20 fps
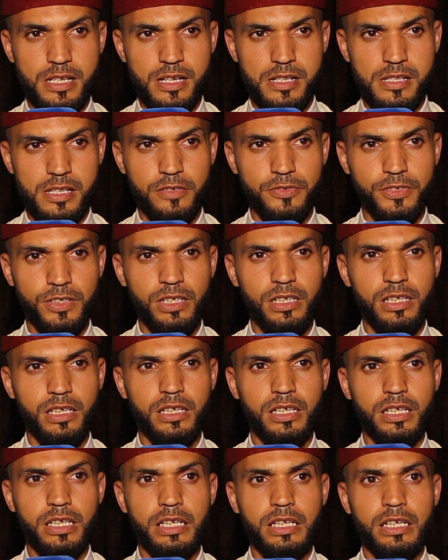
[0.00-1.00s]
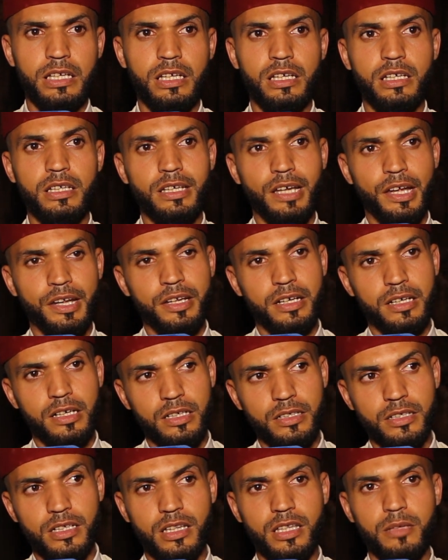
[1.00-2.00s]
اسفي اللي حنا
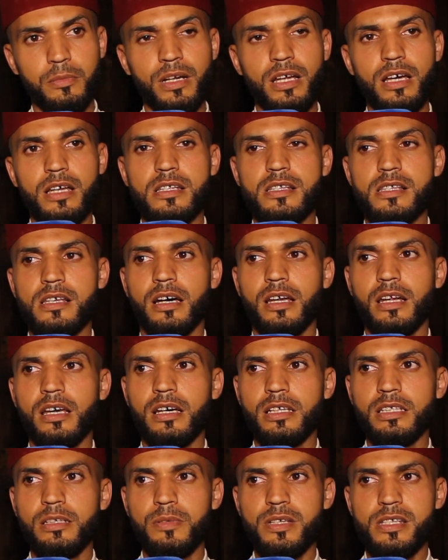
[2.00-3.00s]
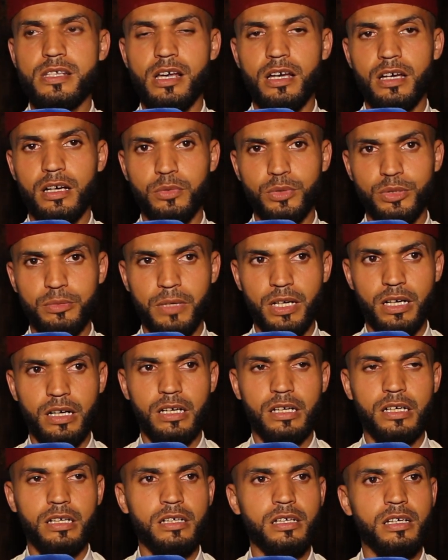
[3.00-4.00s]
نظمنا هذه السهره هذه بتعاون
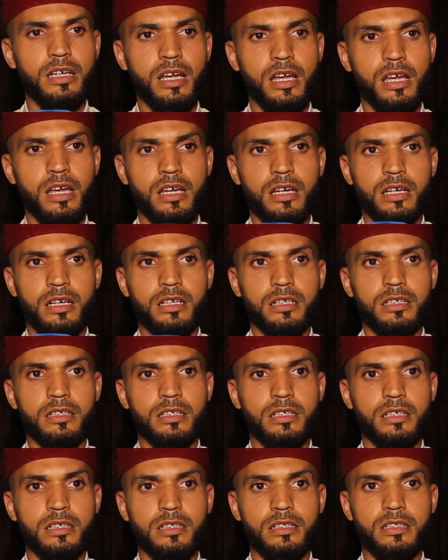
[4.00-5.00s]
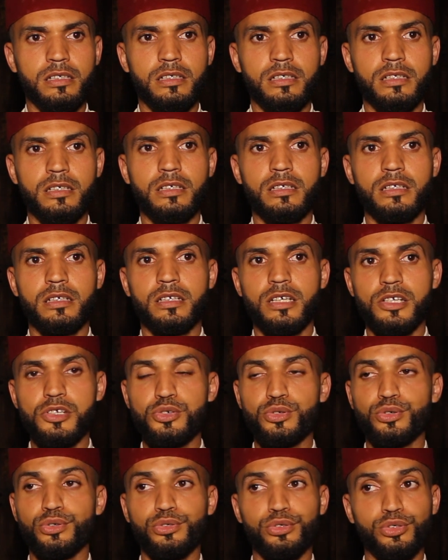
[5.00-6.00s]
معها آه،
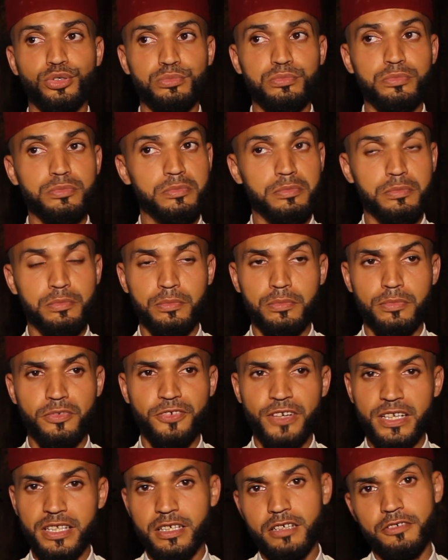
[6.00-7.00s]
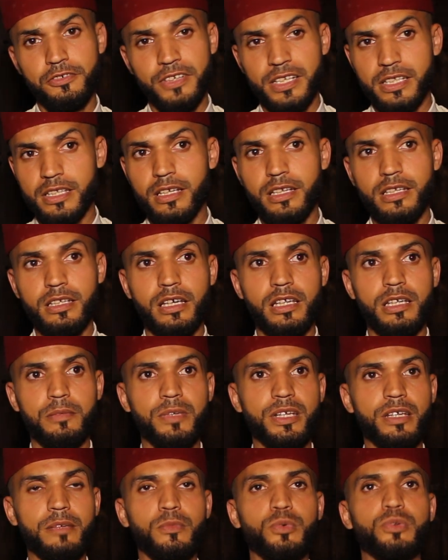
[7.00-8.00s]
كنشكروهم فردا فردا يعني
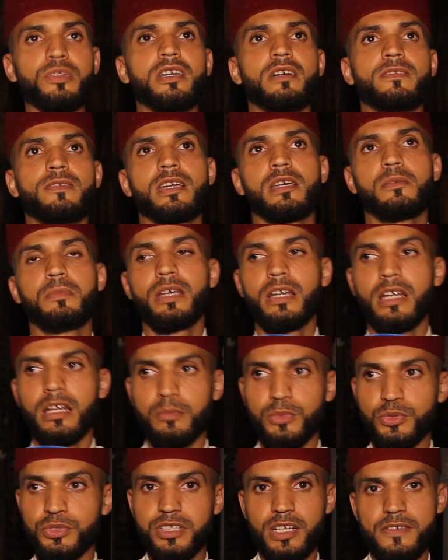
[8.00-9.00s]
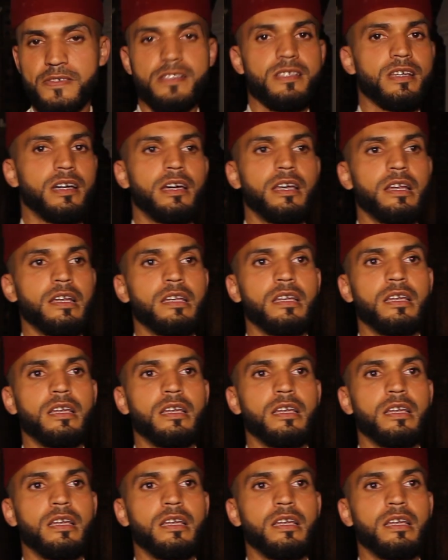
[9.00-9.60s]
من الموظف الكبير للموظف الصغير